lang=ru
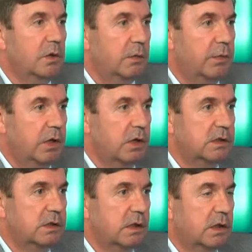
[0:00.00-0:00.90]

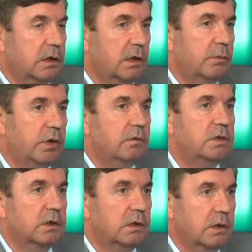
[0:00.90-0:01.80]
мероприятия
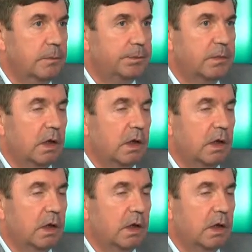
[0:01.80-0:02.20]
проведены.